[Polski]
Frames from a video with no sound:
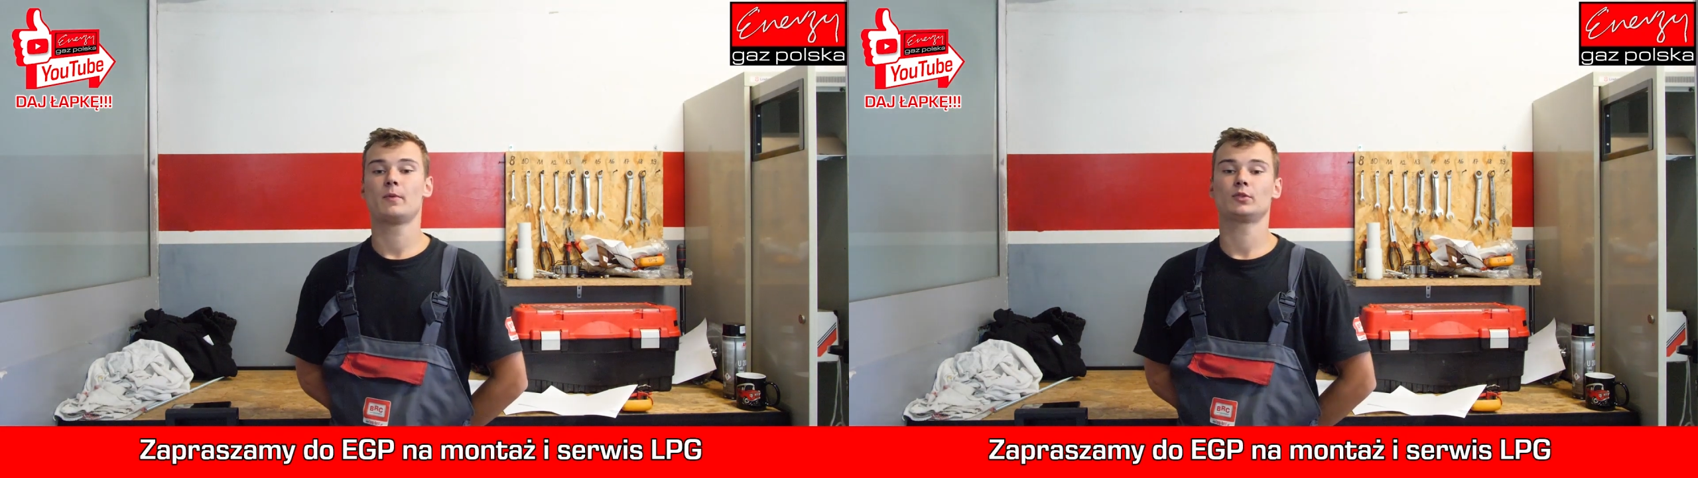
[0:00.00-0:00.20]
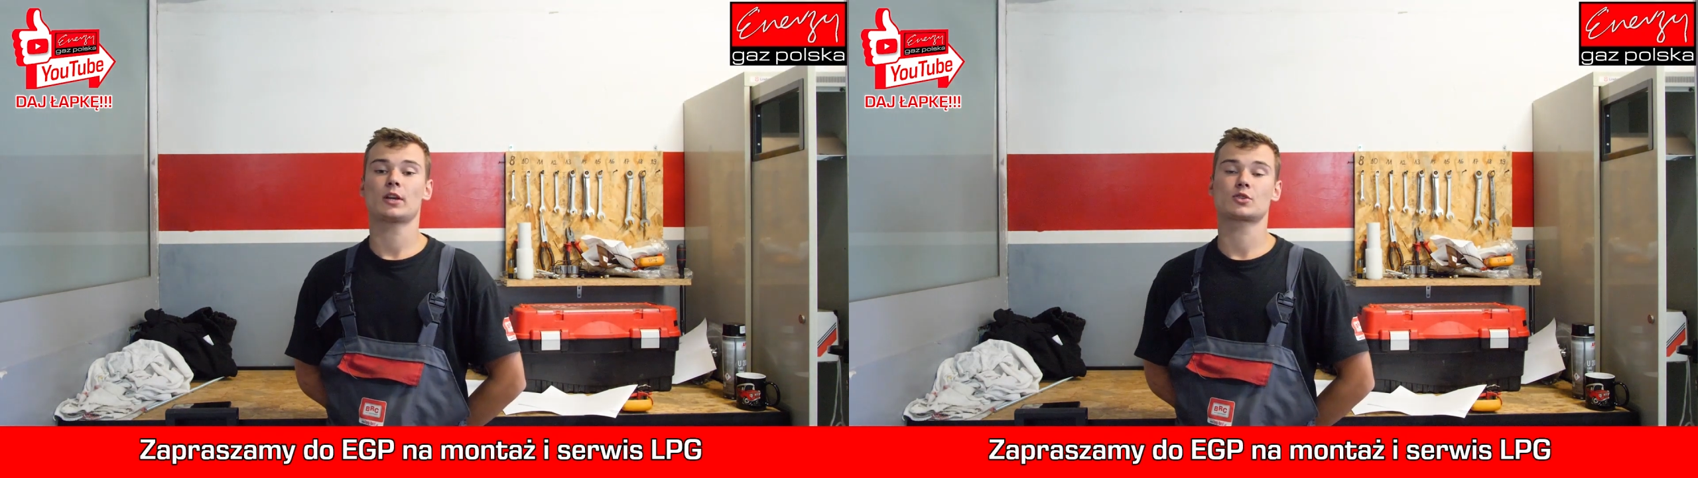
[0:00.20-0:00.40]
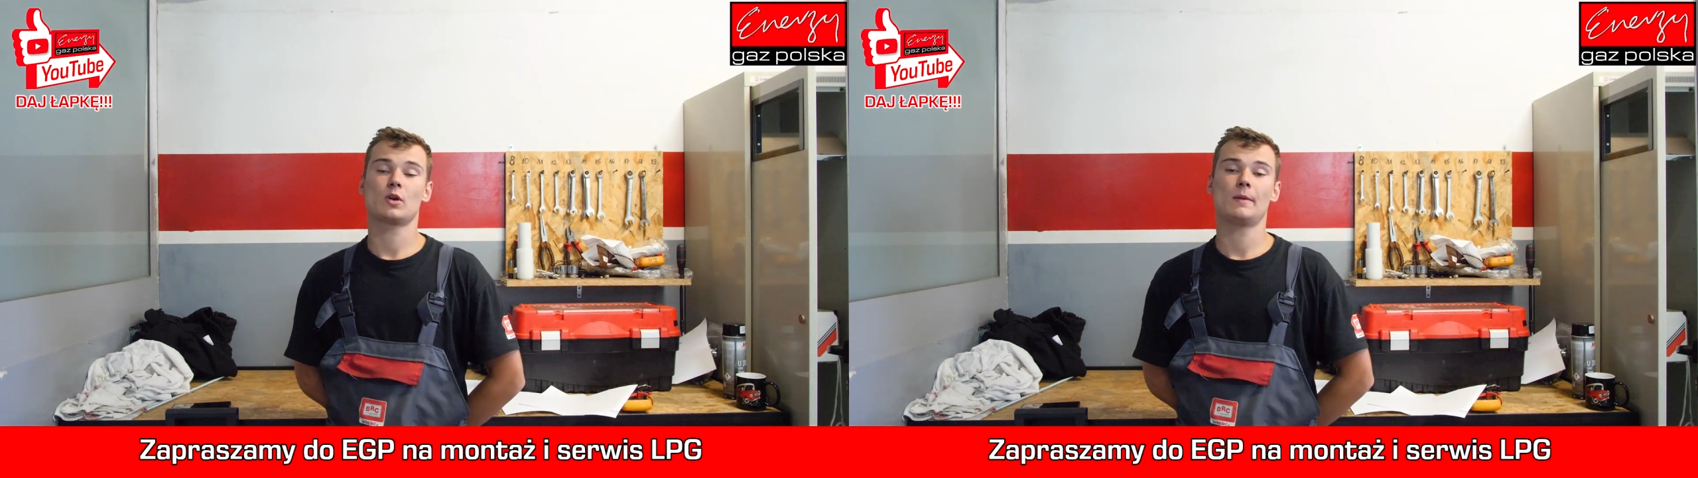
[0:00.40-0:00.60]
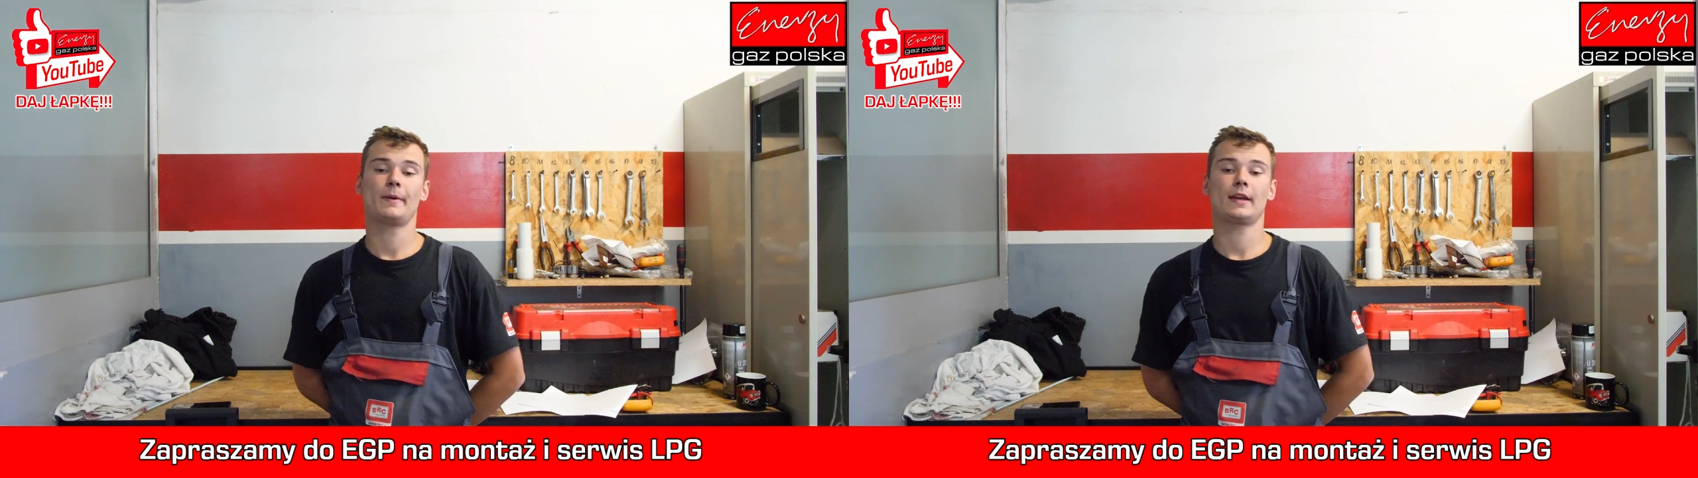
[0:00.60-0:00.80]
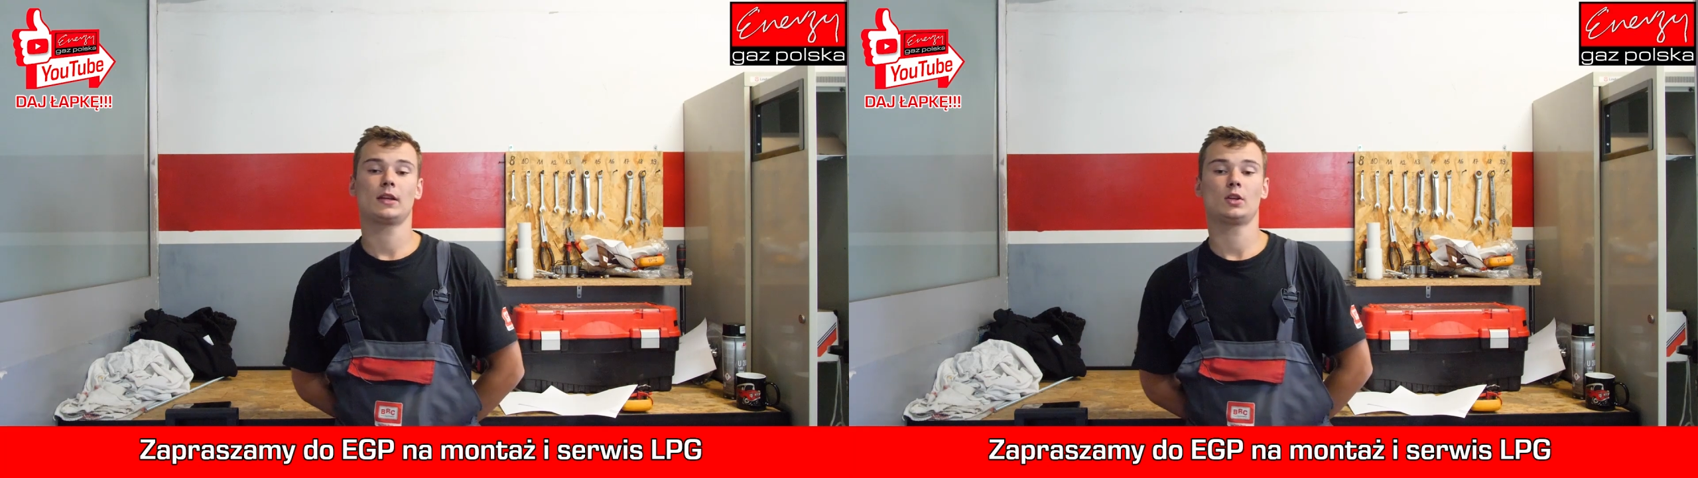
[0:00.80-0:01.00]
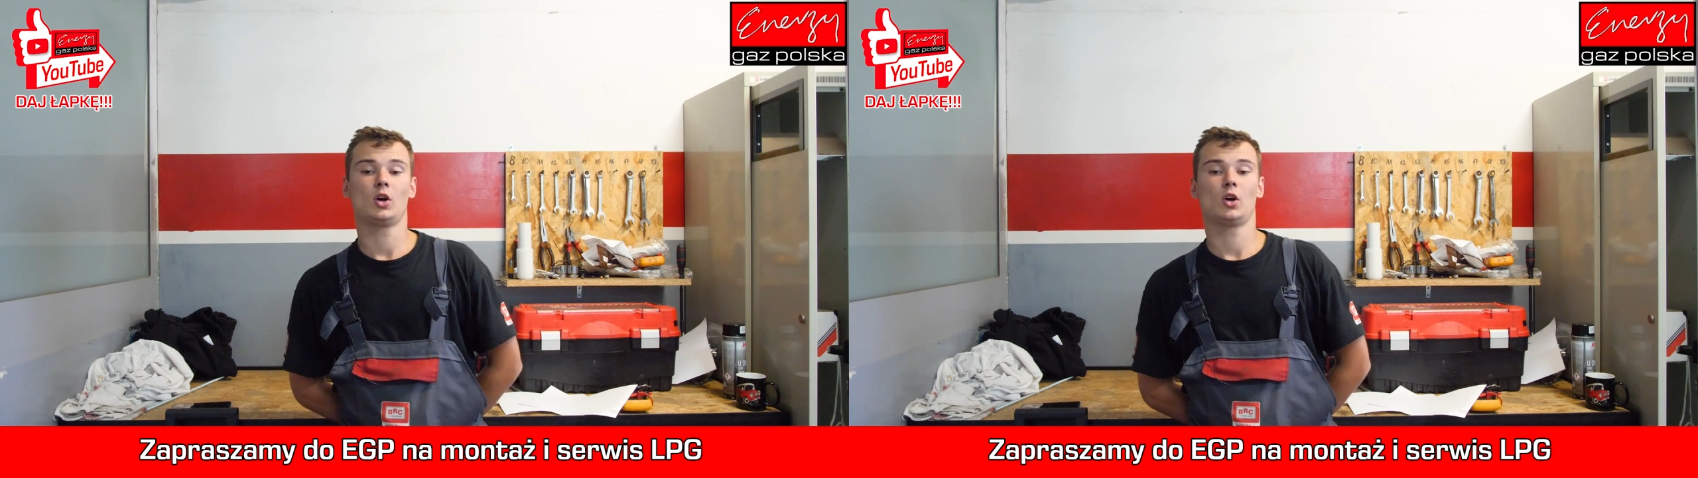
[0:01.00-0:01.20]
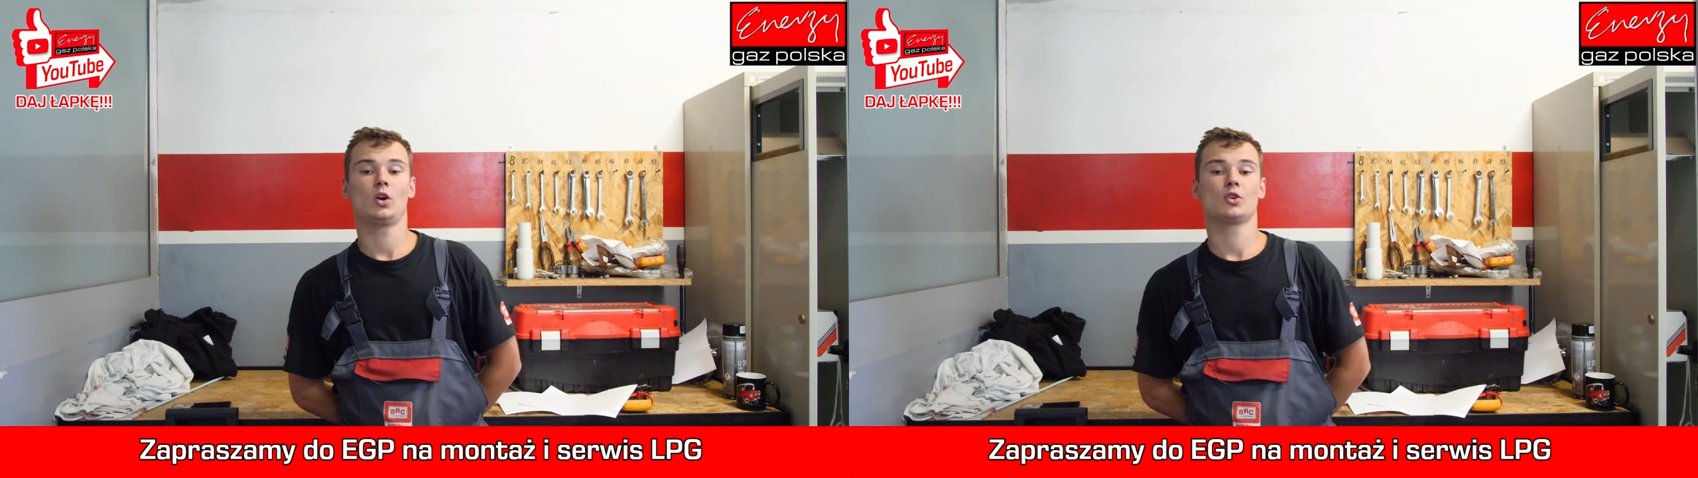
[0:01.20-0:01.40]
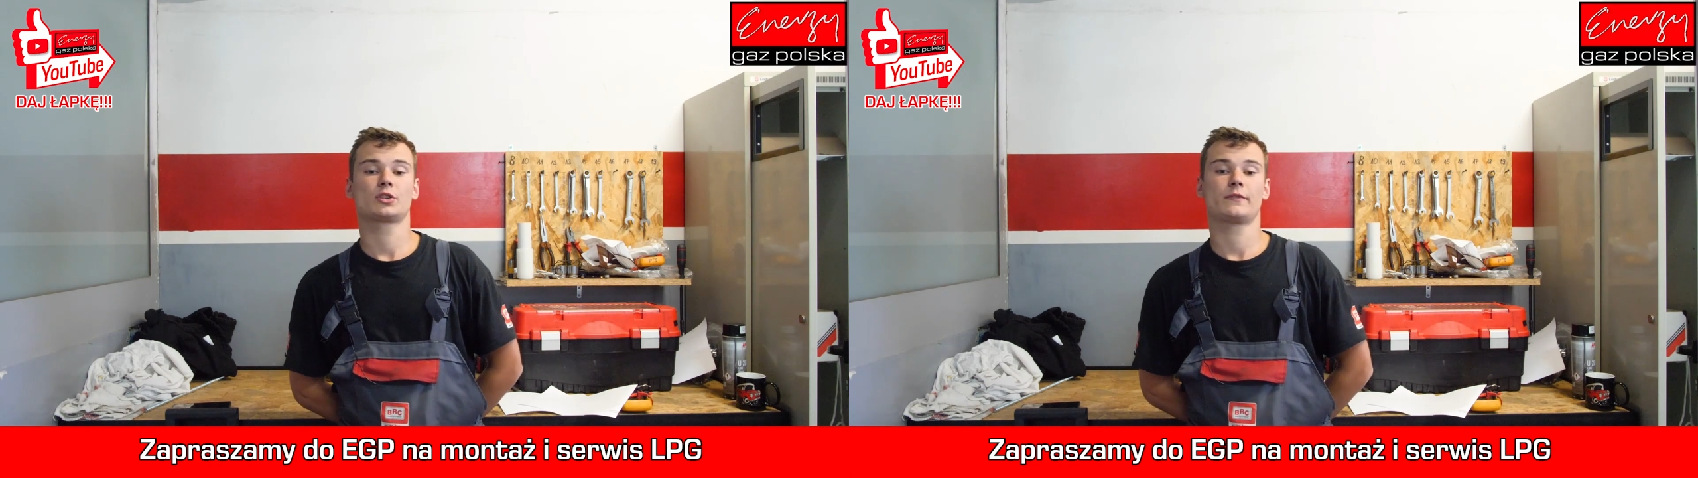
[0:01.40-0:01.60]
montażu LPG
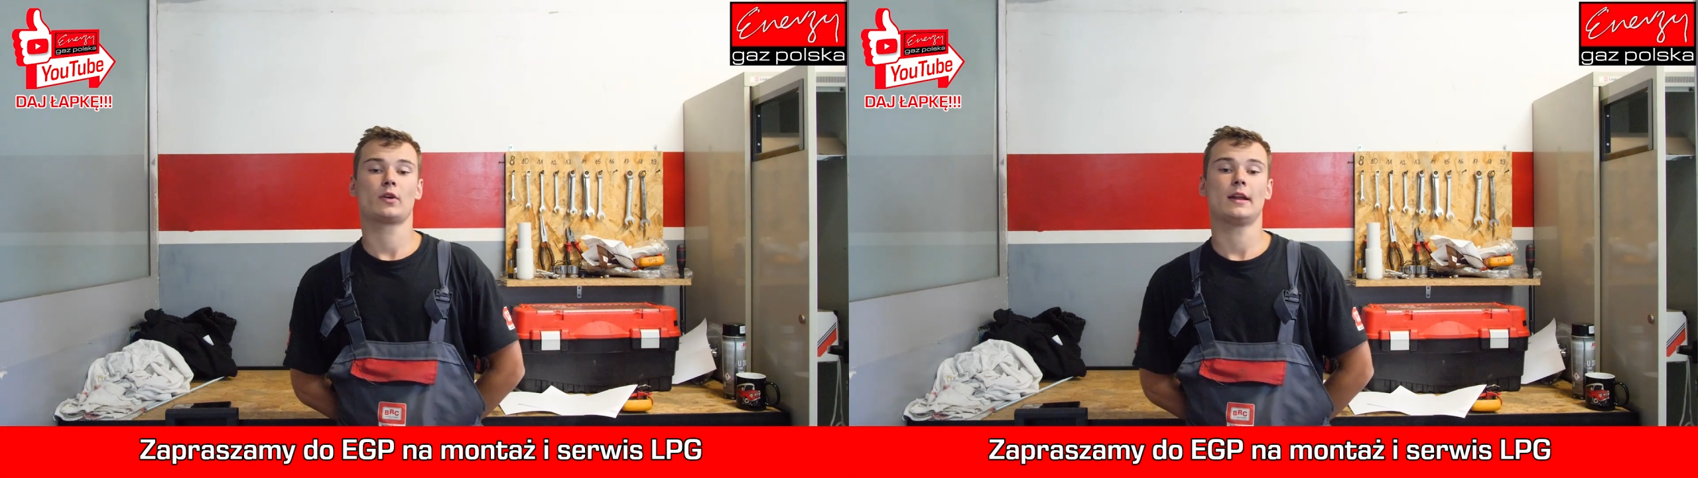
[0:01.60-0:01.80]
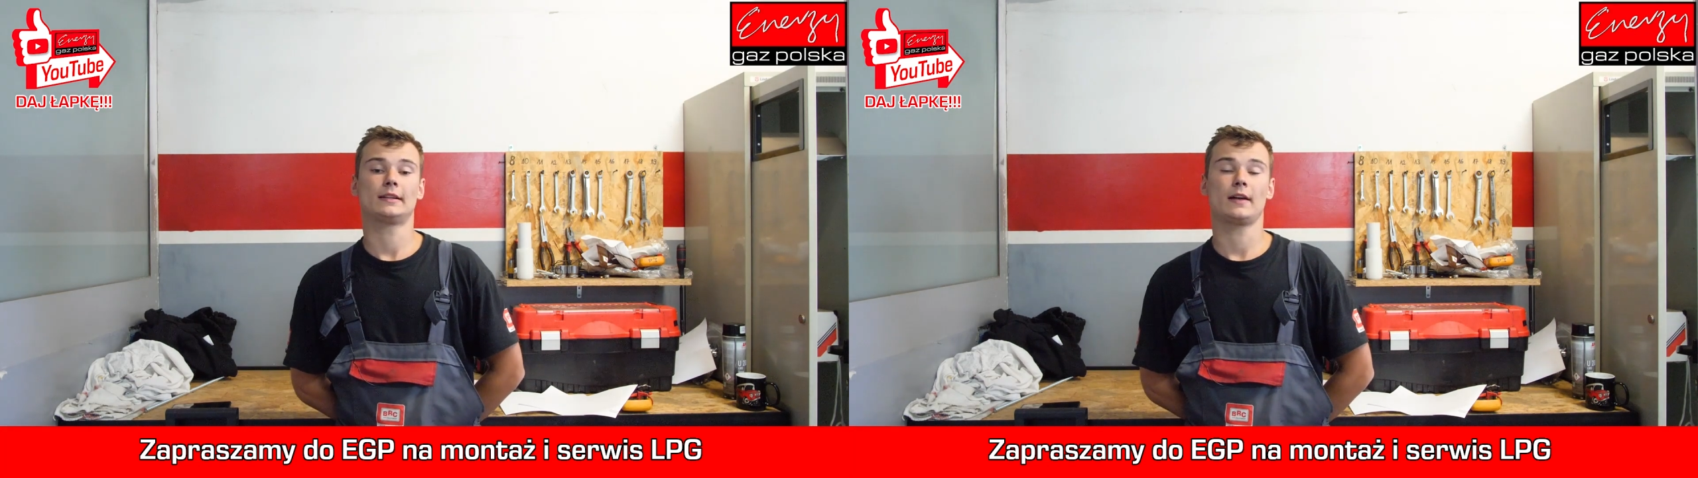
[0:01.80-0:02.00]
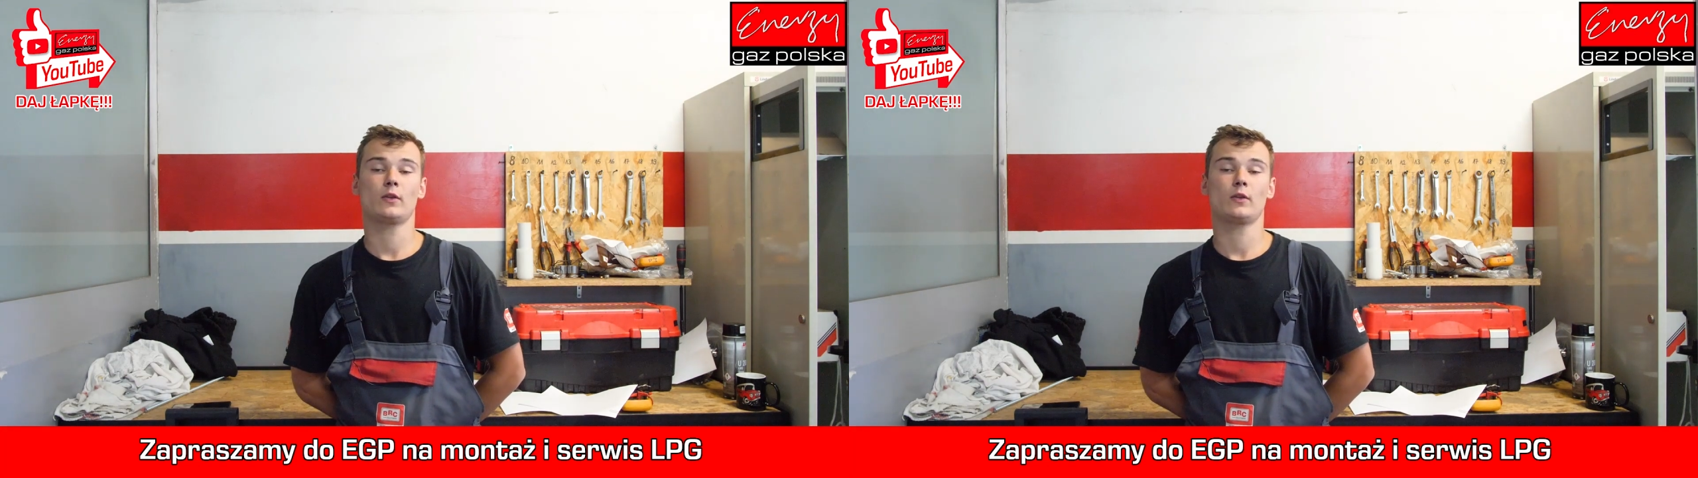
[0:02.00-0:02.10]
do Chevroleta.